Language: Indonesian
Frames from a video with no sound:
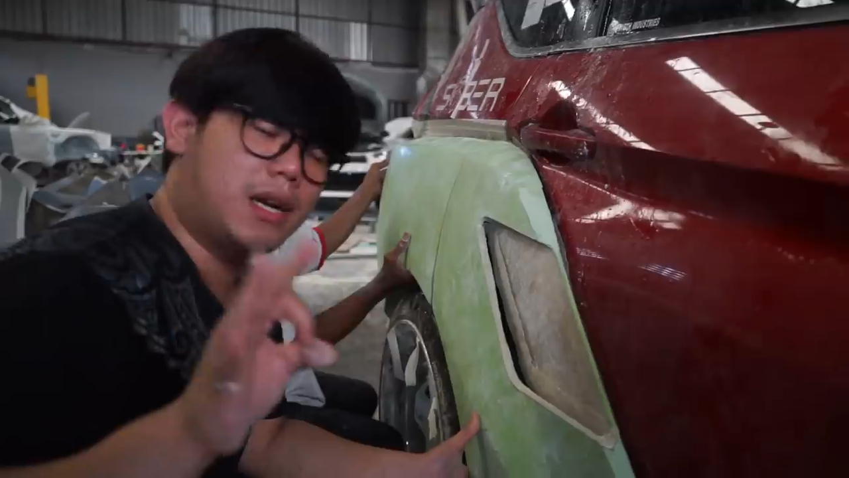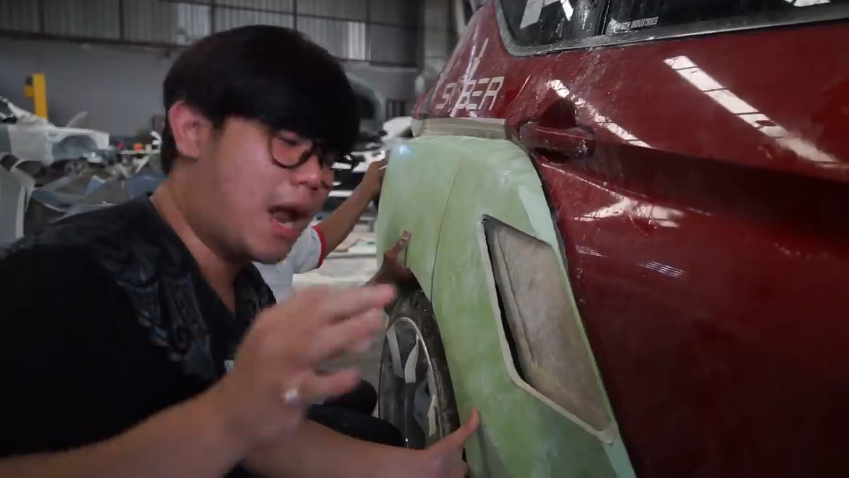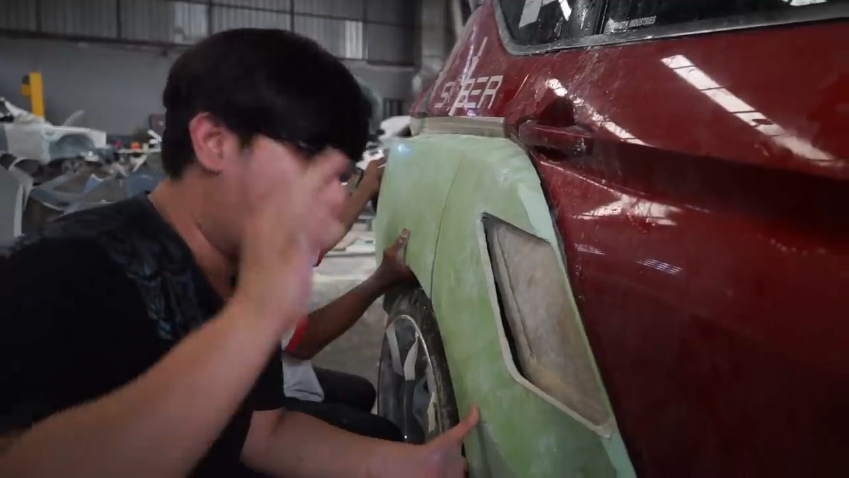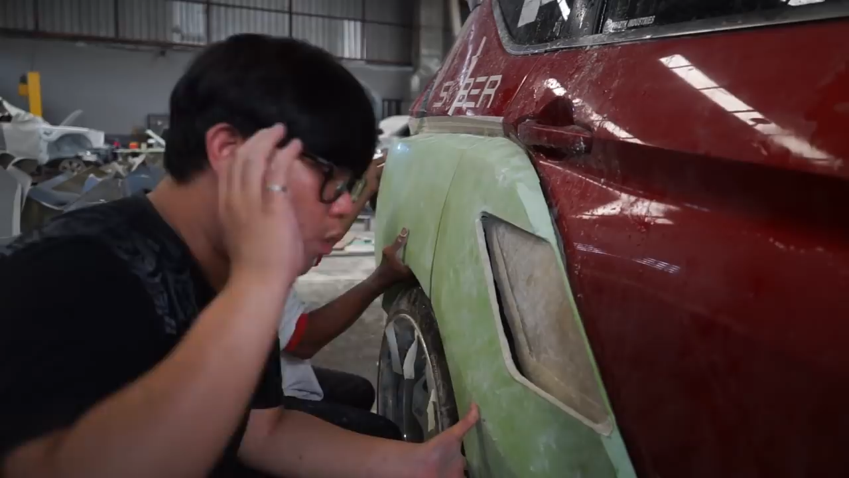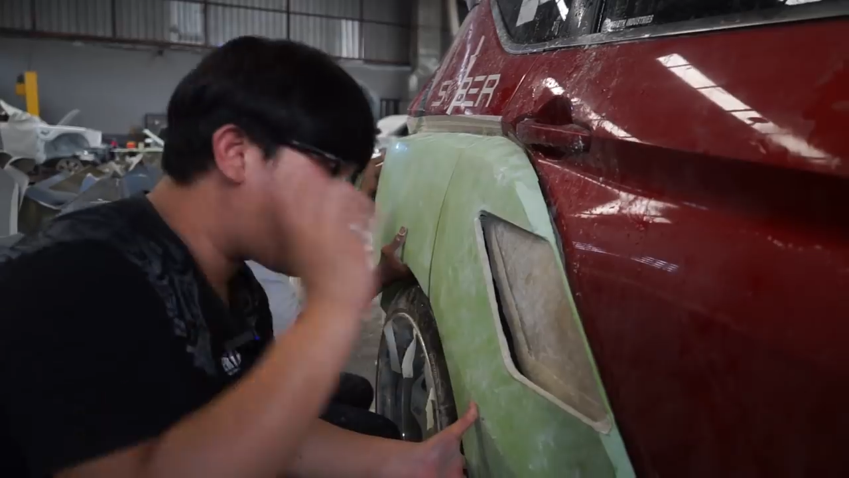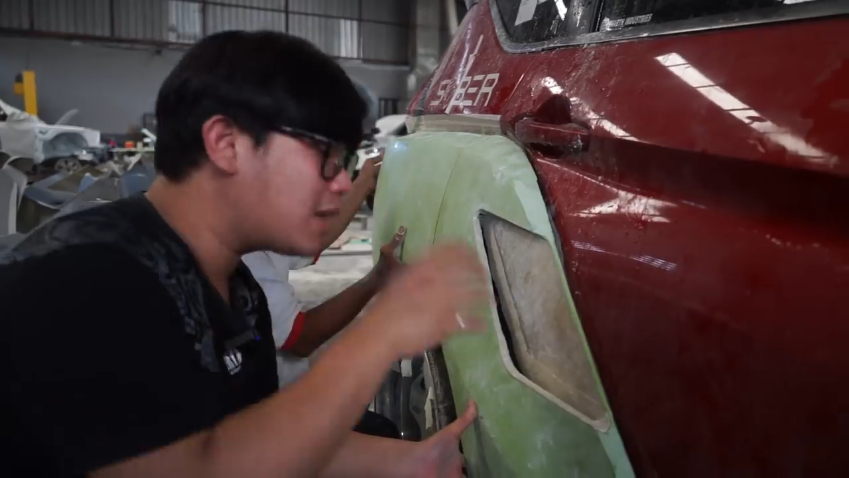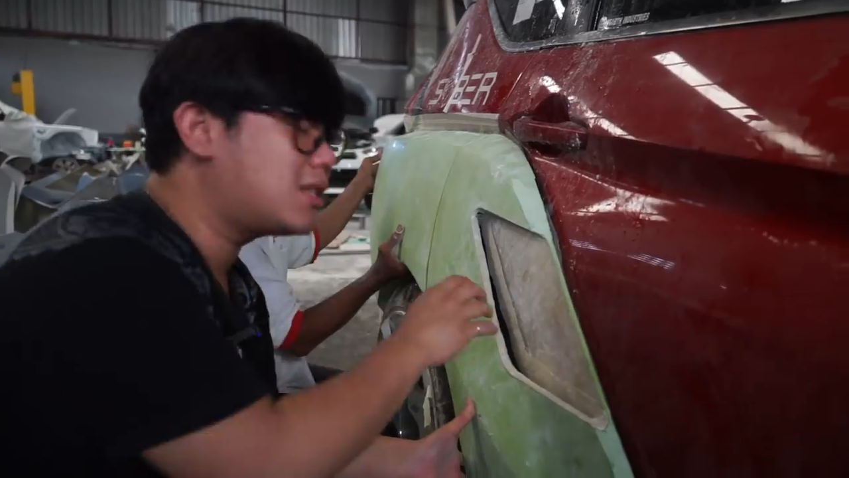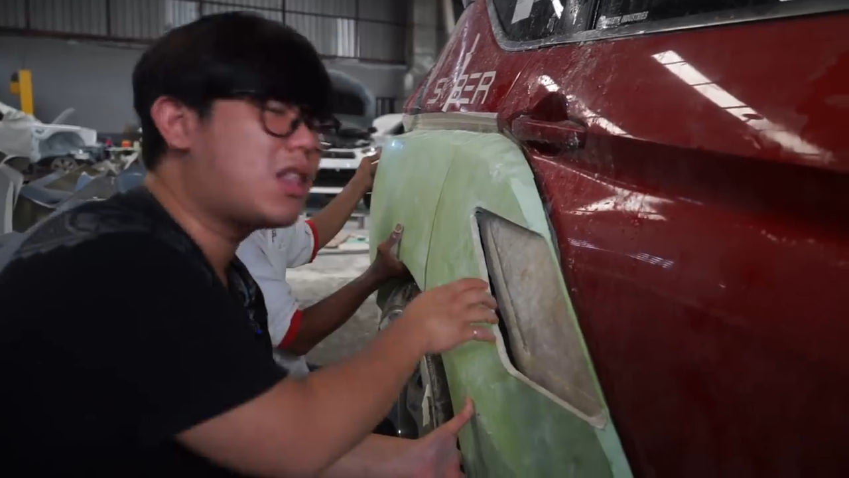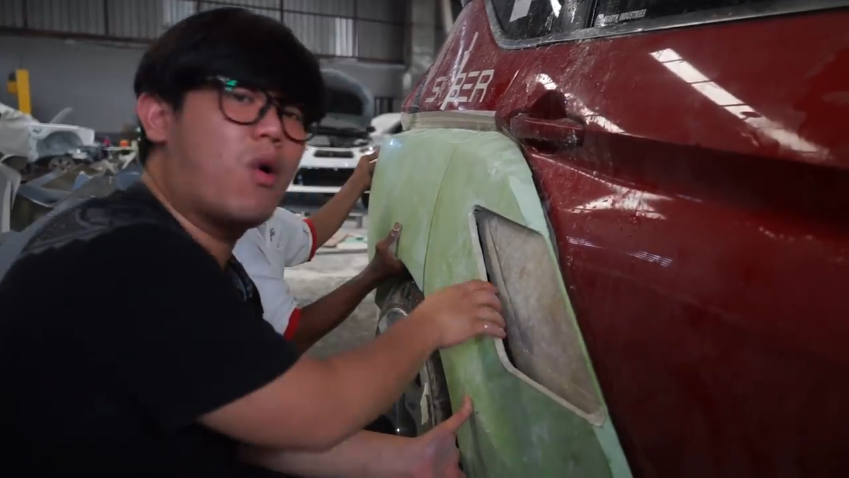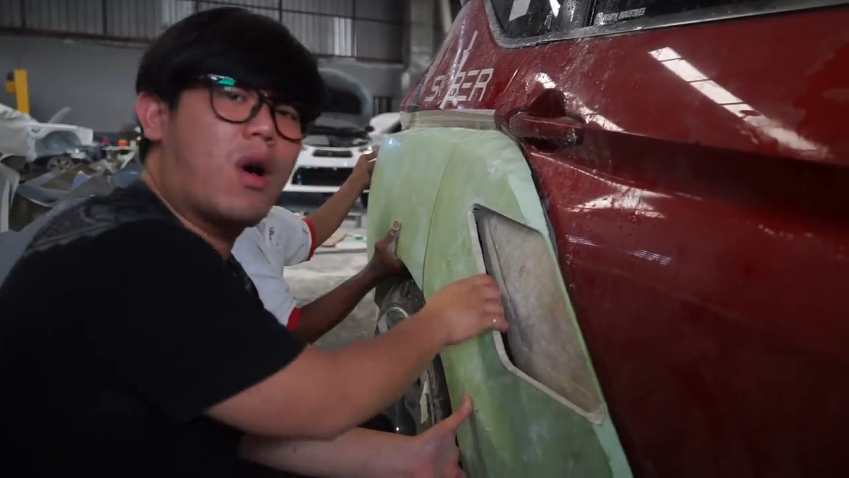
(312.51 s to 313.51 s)
dan gue
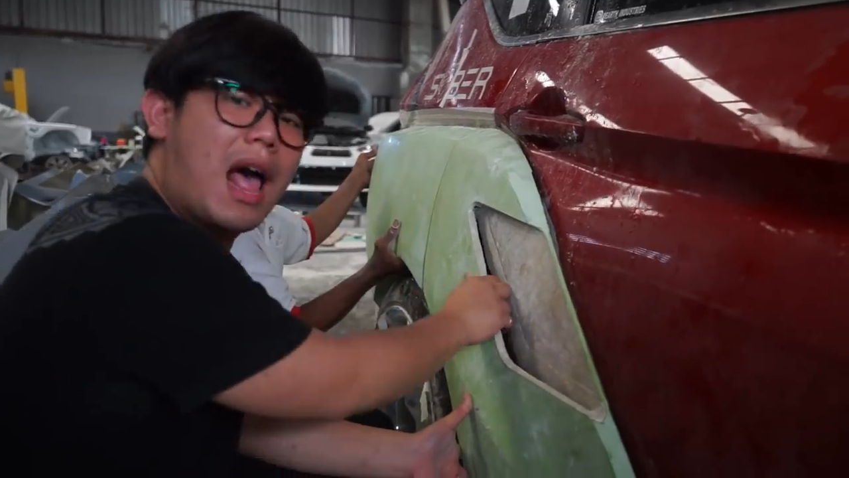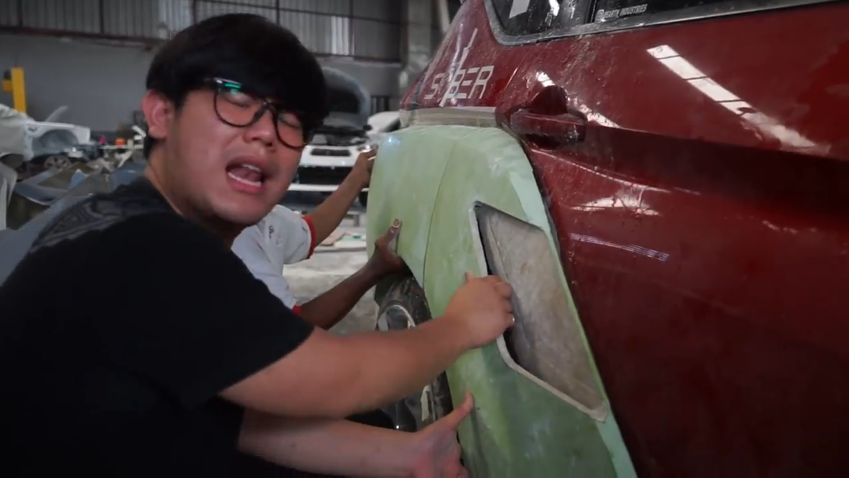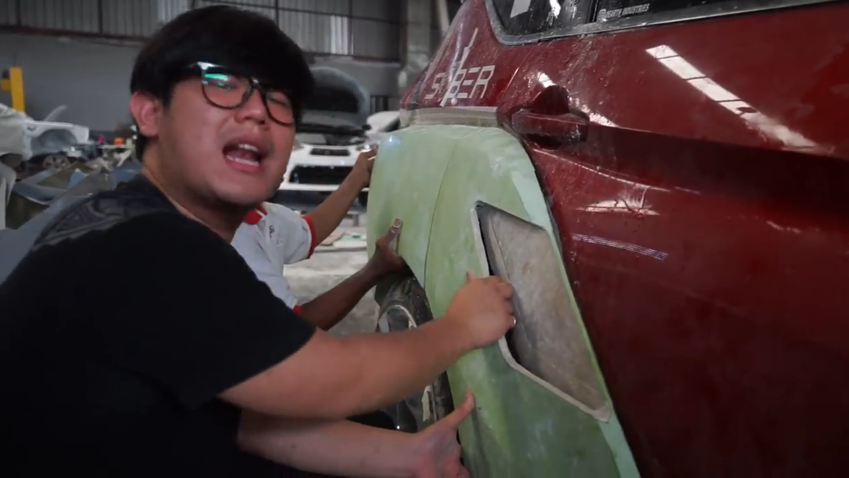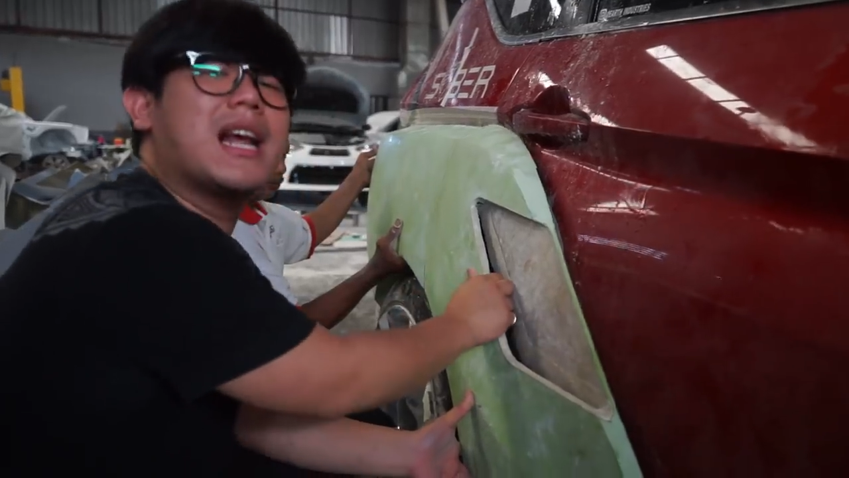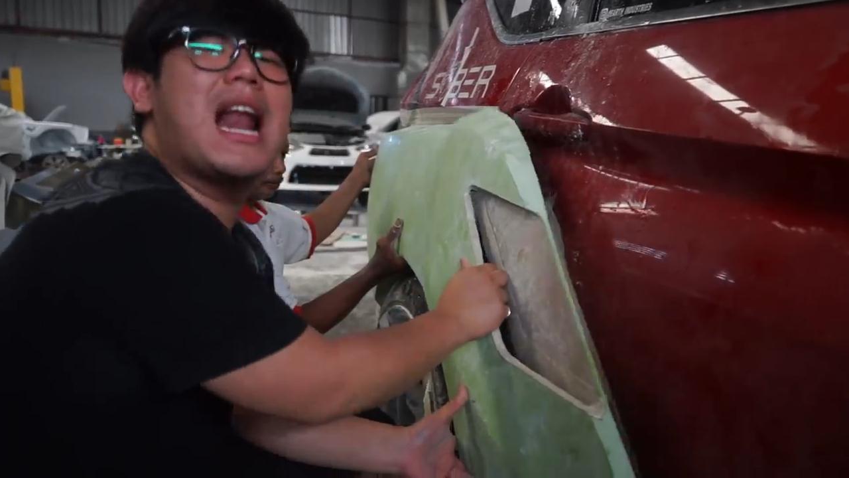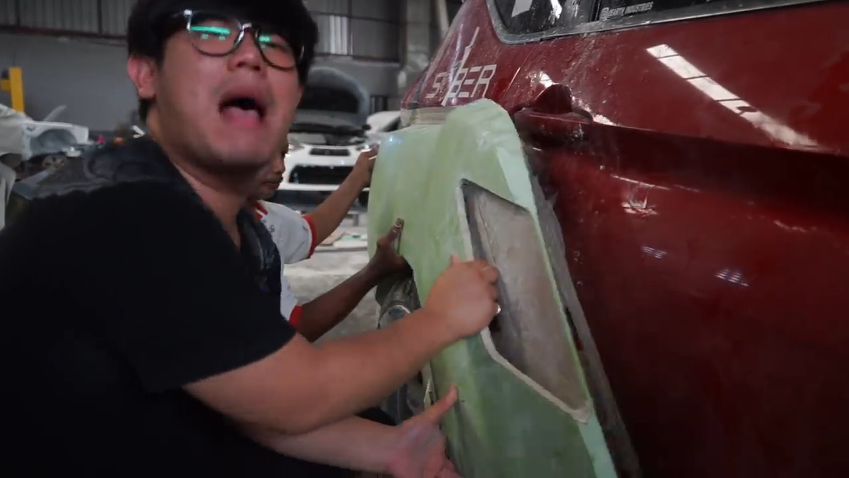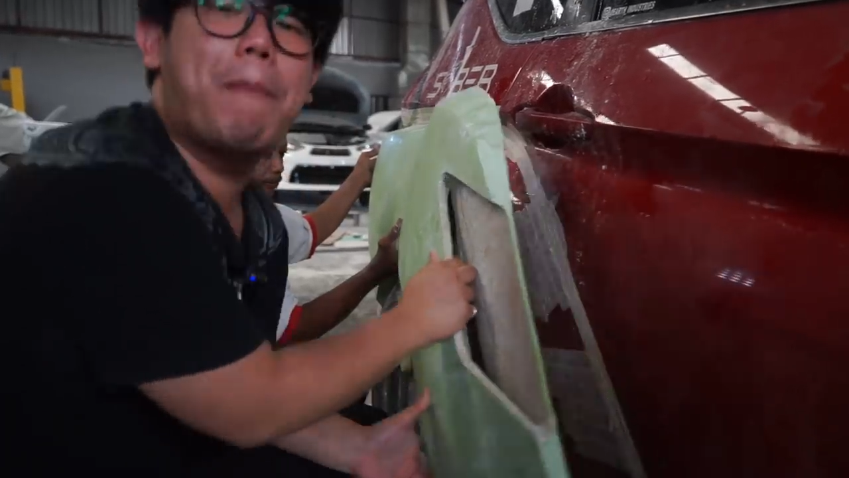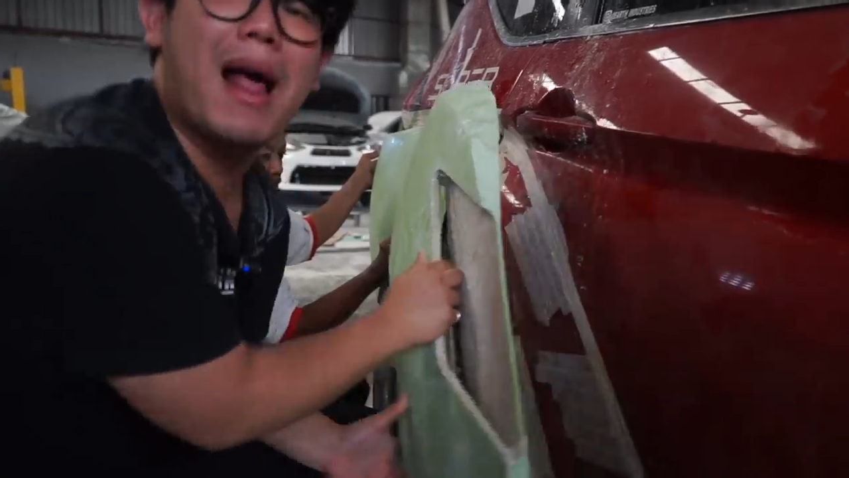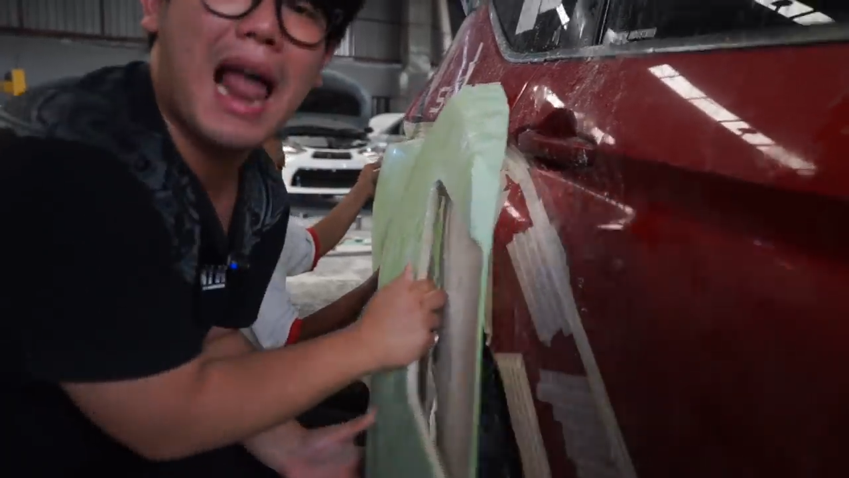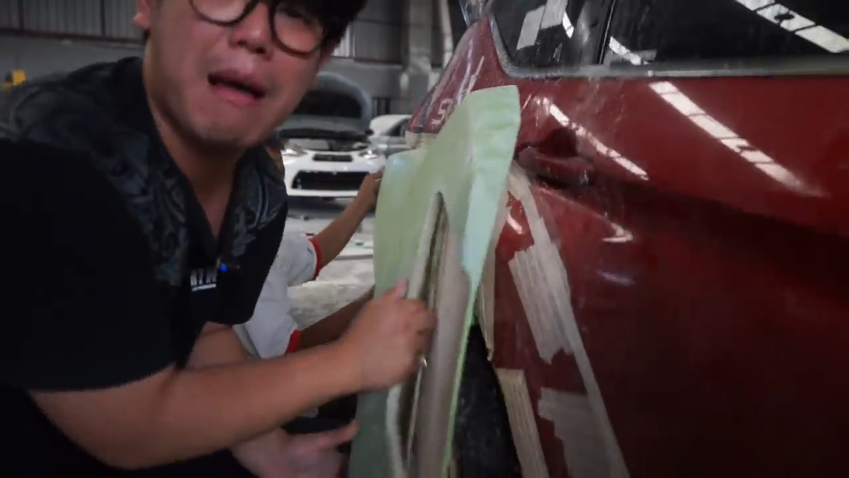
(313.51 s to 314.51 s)
kasih tahu kalian
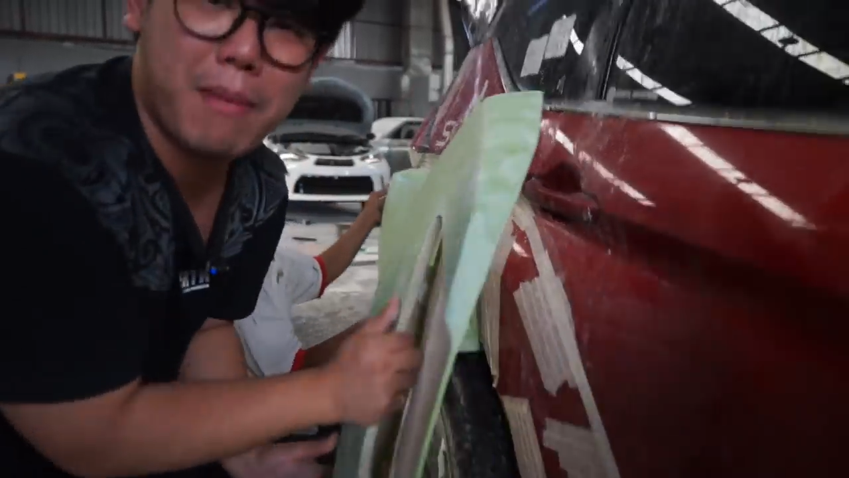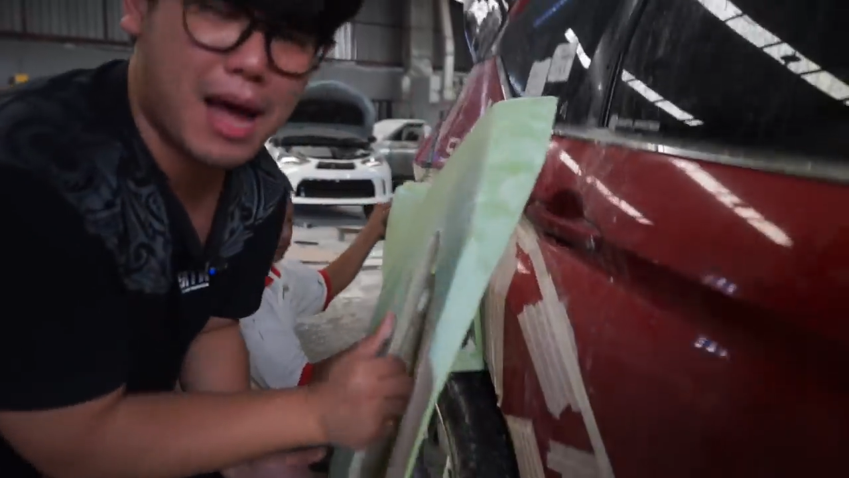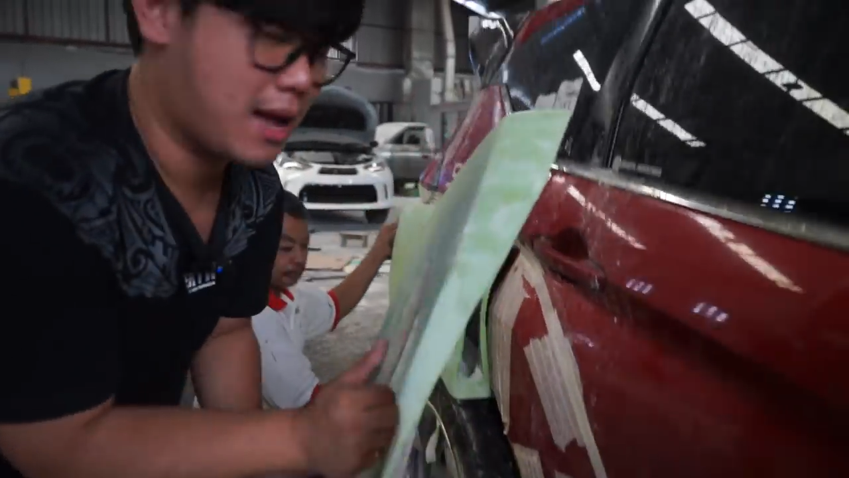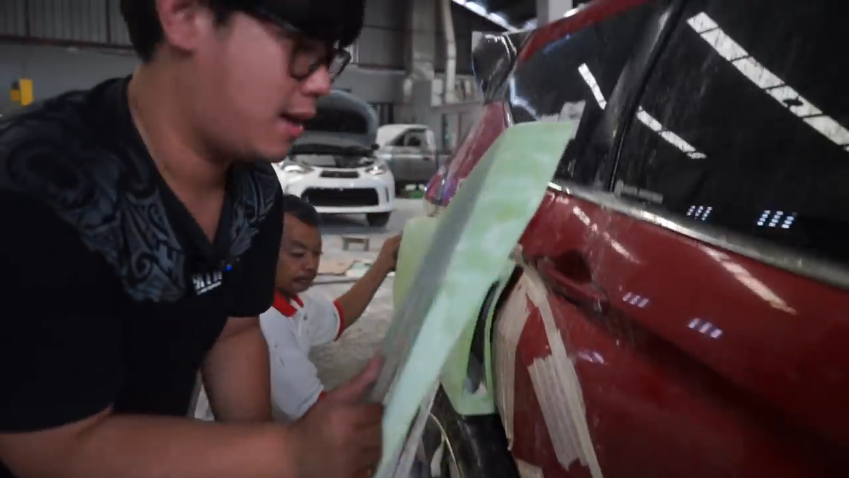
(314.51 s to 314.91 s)
kenapa lama